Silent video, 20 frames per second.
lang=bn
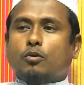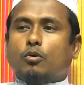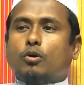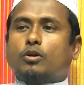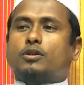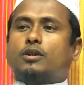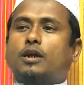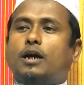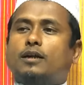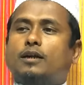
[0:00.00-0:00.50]

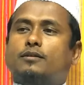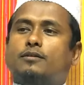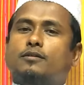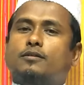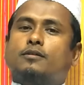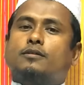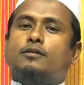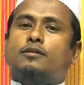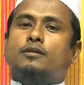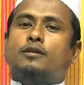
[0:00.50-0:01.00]
অর্থাৎ
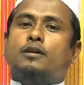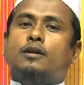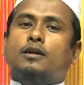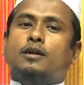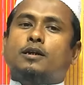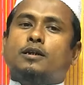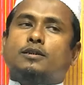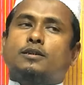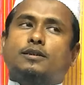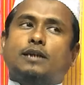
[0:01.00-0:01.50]

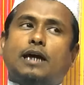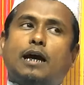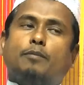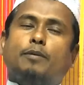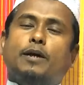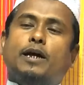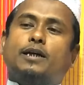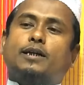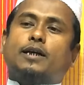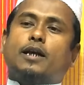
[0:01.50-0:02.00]

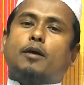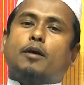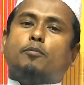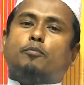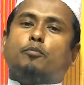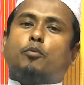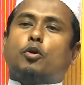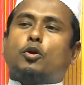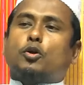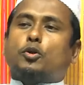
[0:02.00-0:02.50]
সাহবায়কেরাম
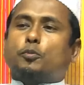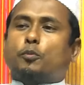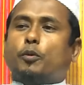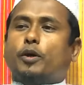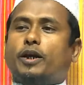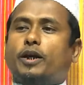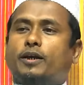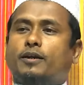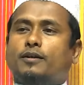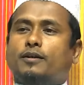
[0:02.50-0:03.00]

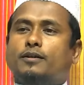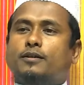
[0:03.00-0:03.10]
পরস্পরে